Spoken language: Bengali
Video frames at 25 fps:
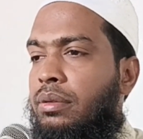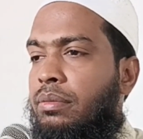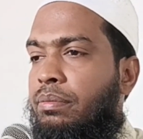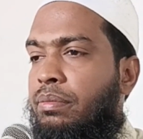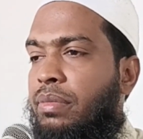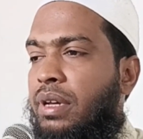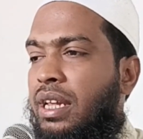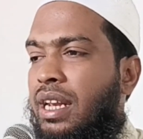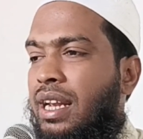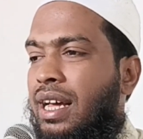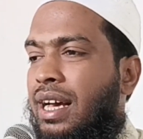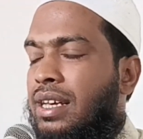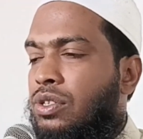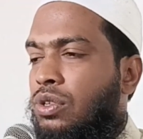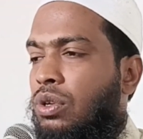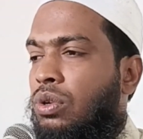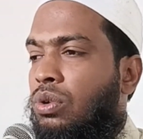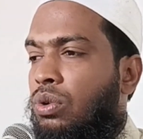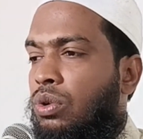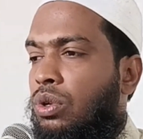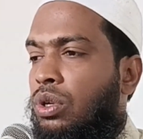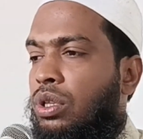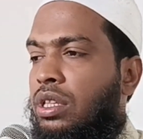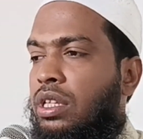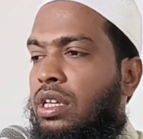বেলা
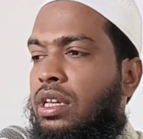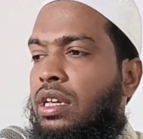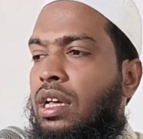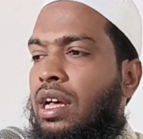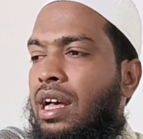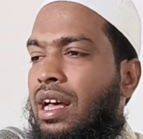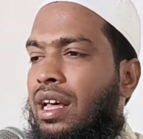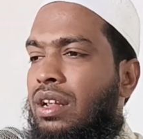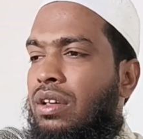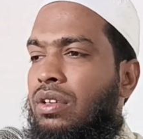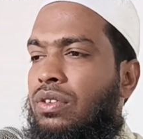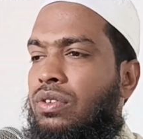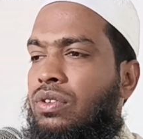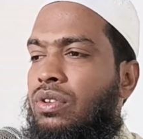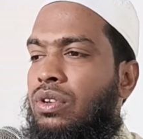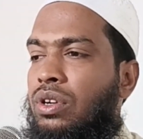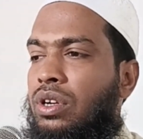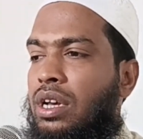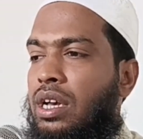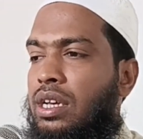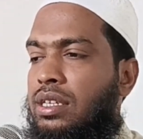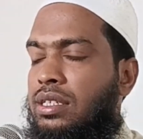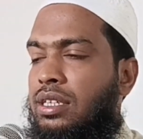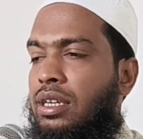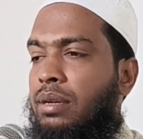জরুরতে আরেকজনের
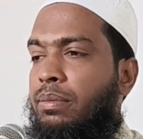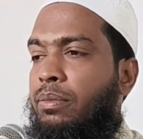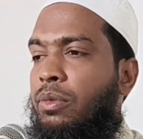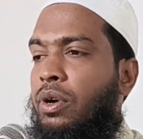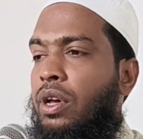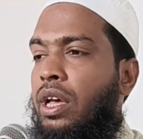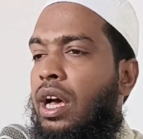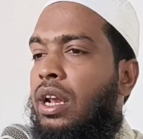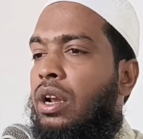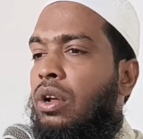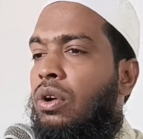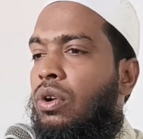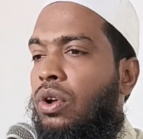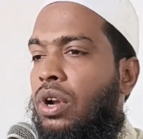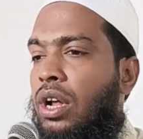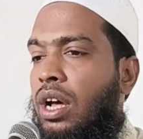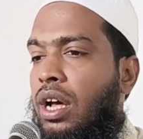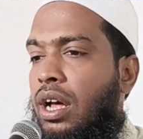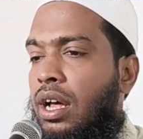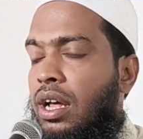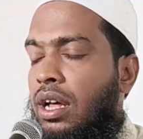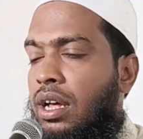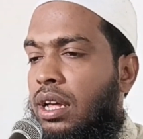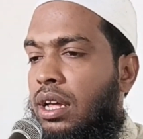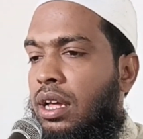খাসে বয়ান করা
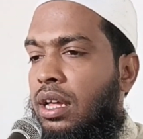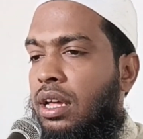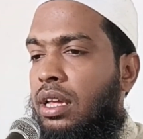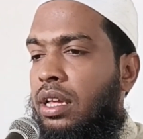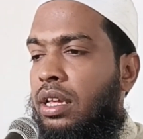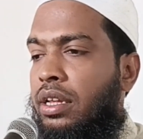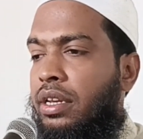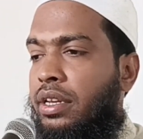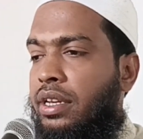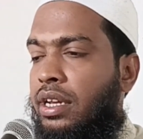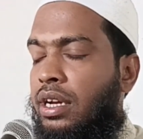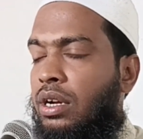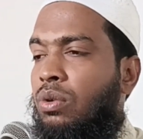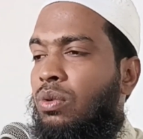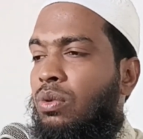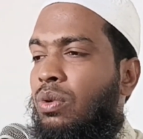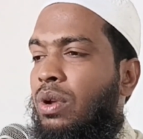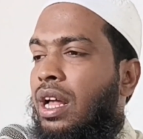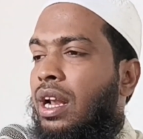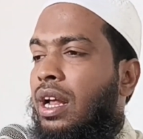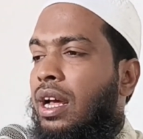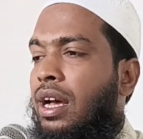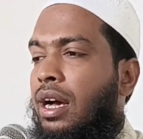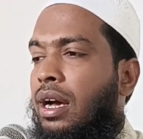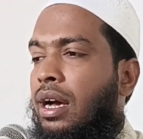এটা
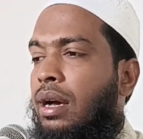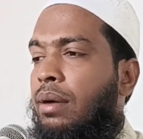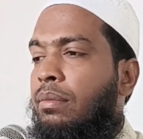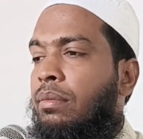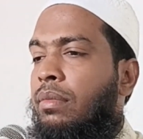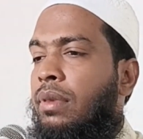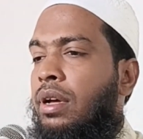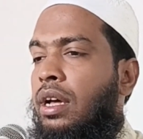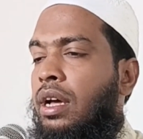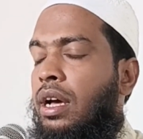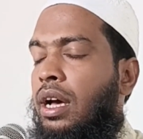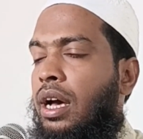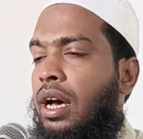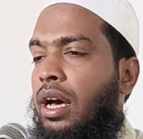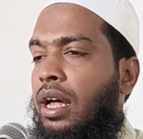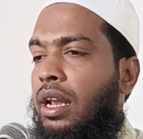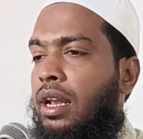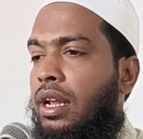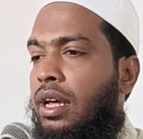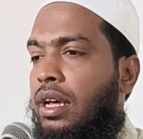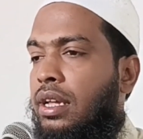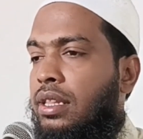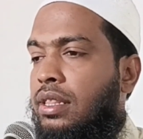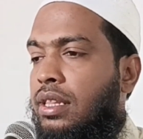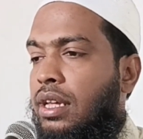গুনার খাম
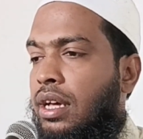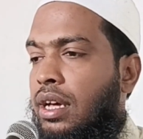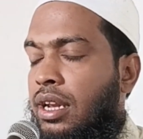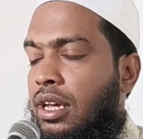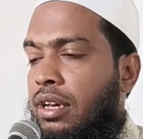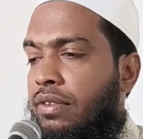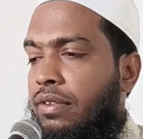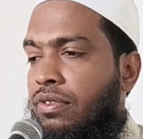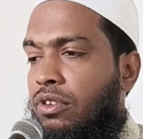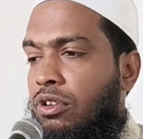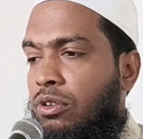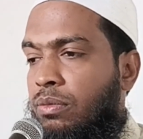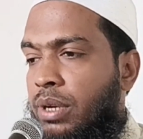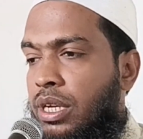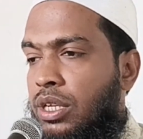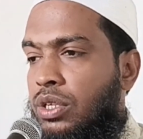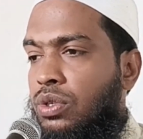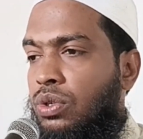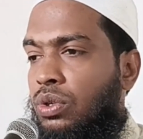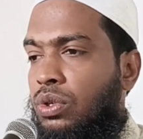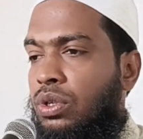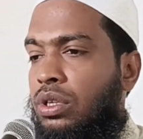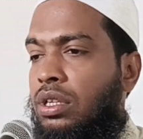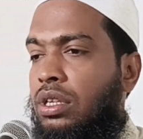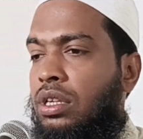আল্লাহ তালায়
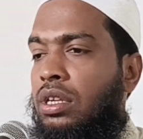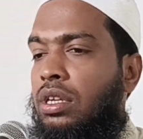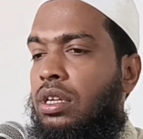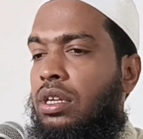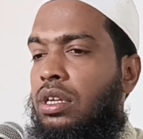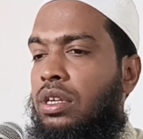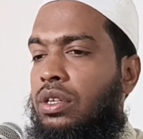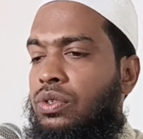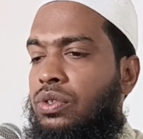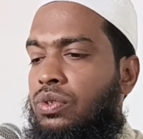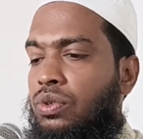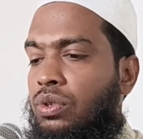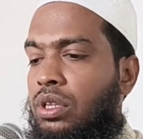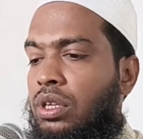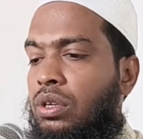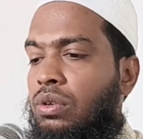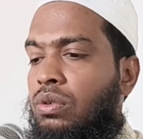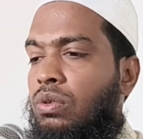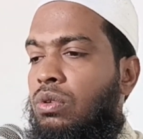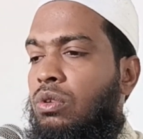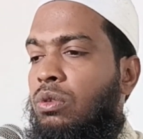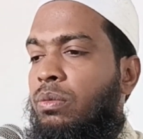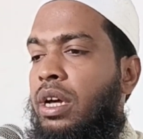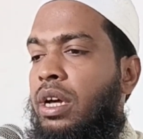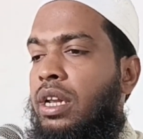ফরমাইছেন যদি
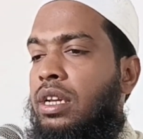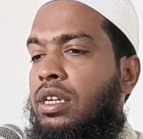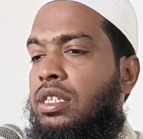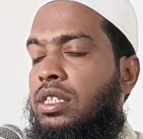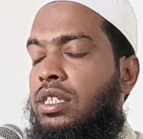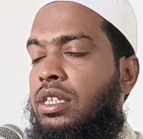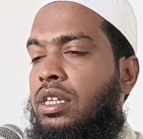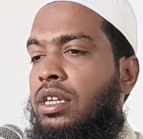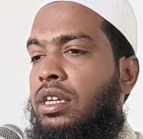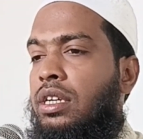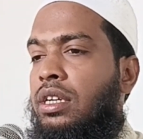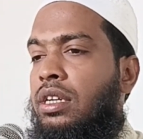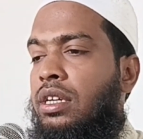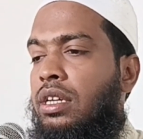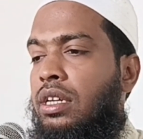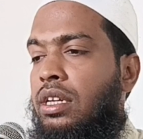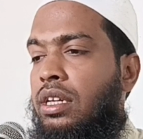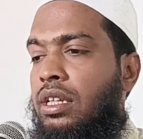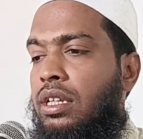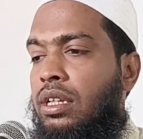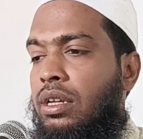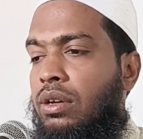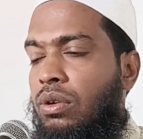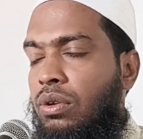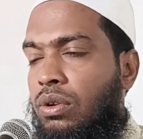কোনো মানুষে
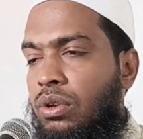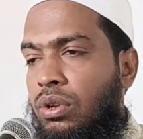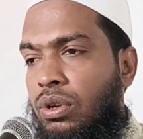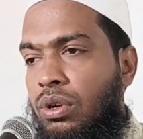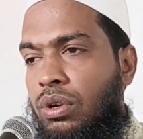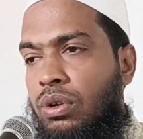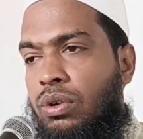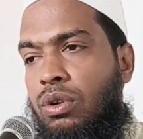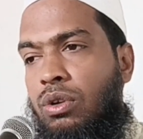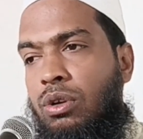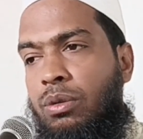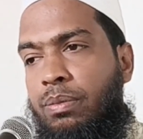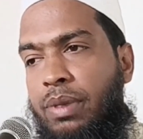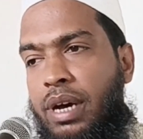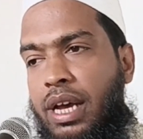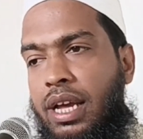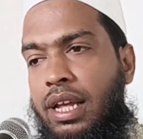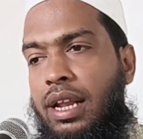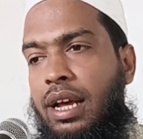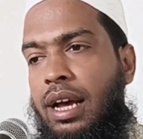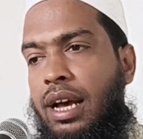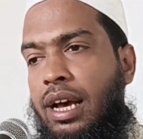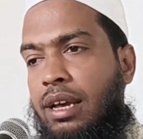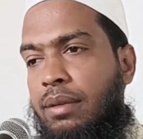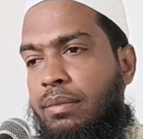অন্য কোনো বাইর
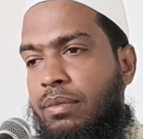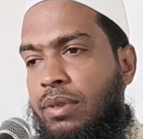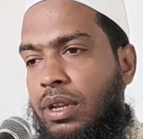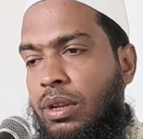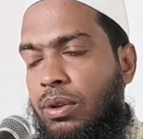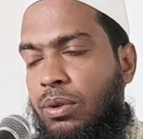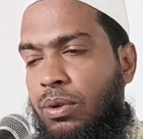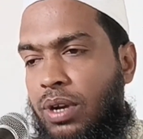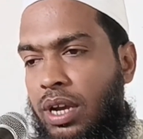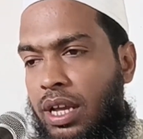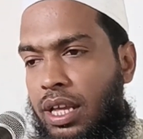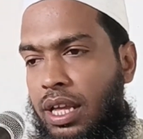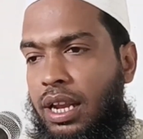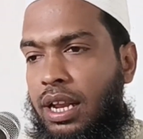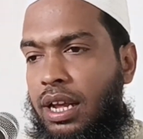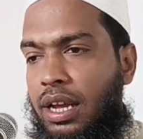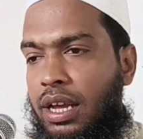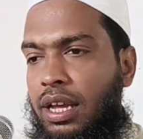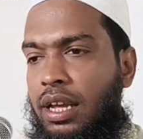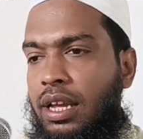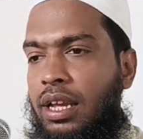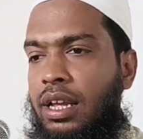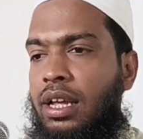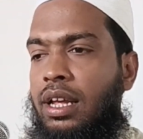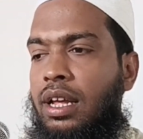আইবরে লুকাইয়া
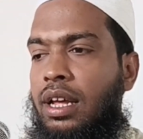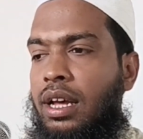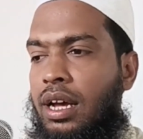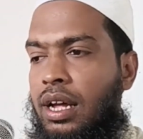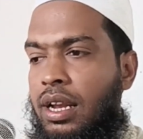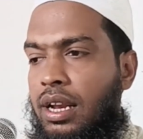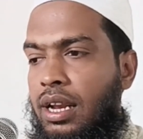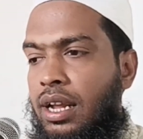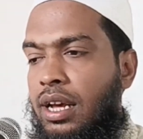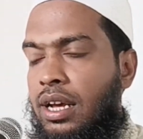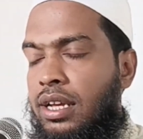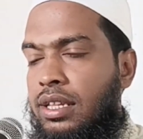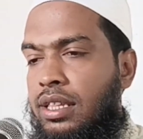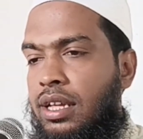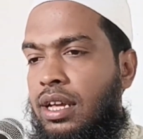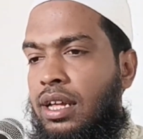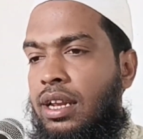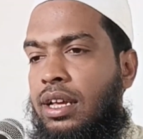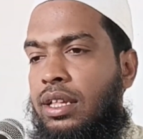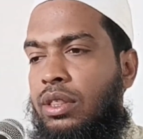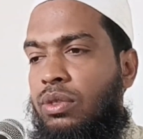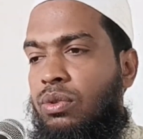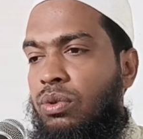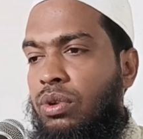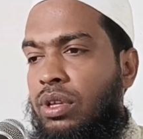রাখে আল্লাহ
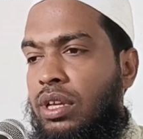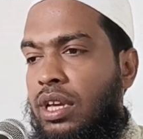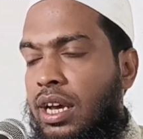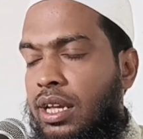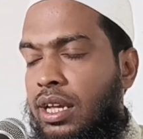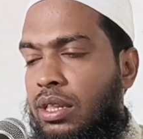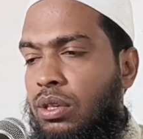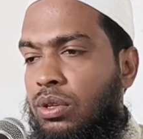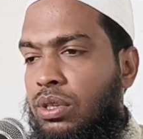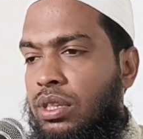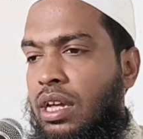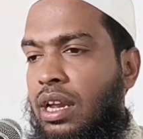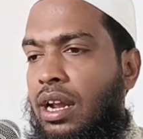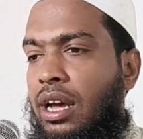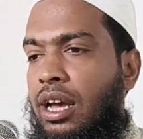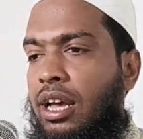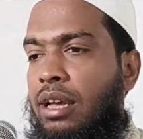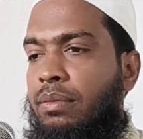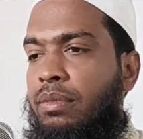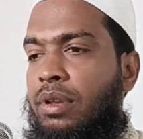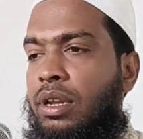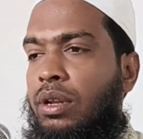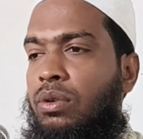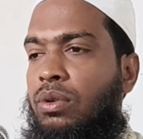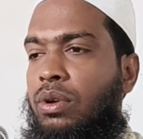তালা দুনিয়া তো তার
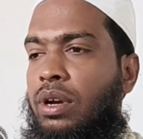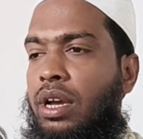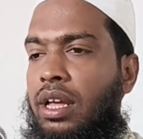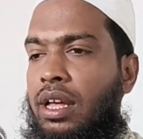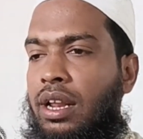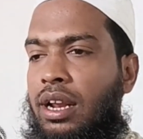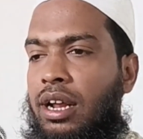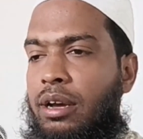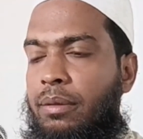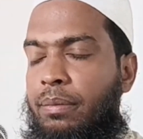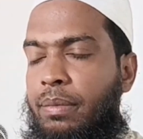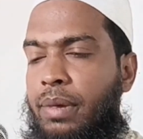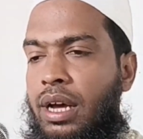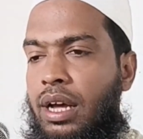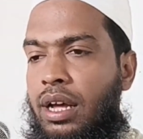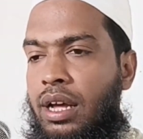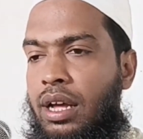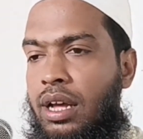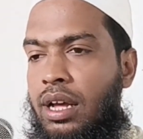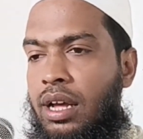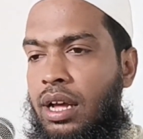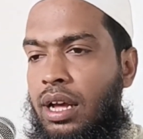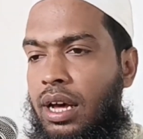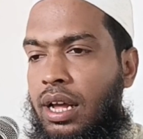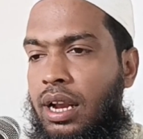আইবরে লুকাইয়া রাখবা
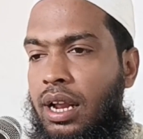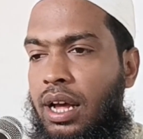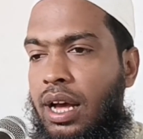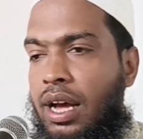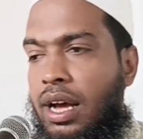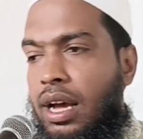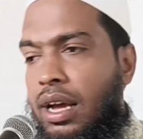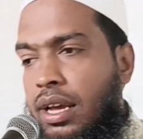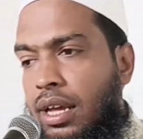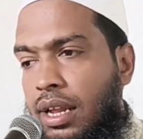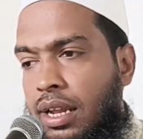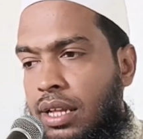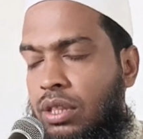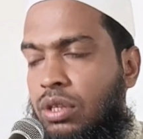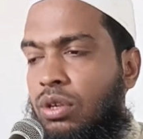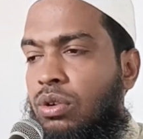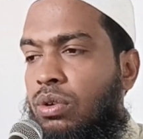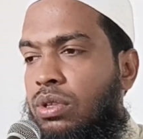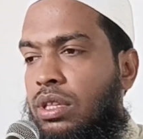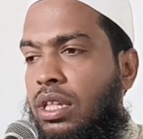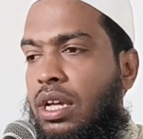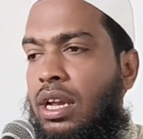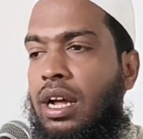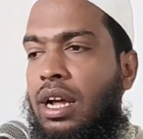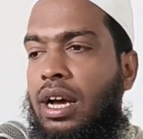আর আখরাতেও
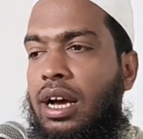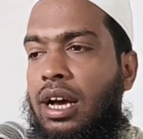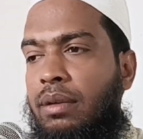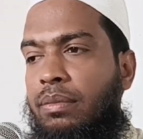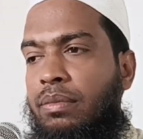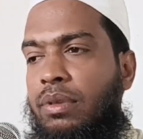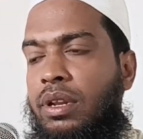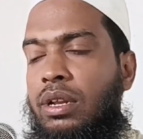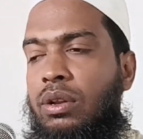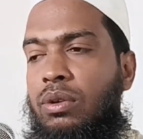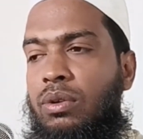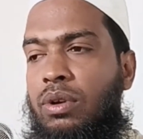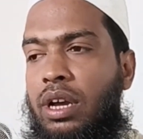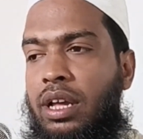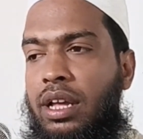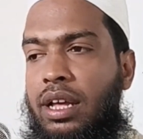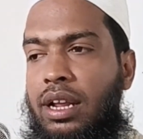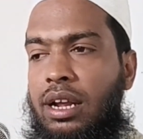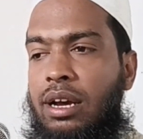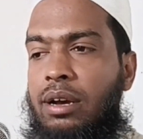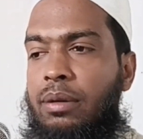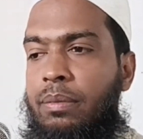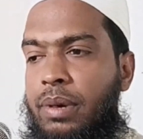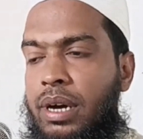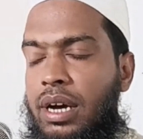তার আইবরে লুকাইয়া
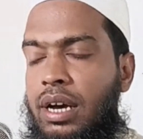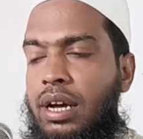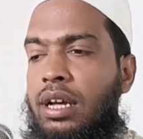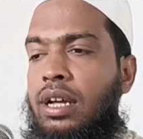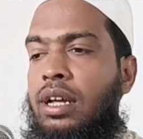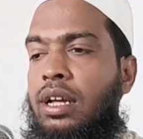রাখবা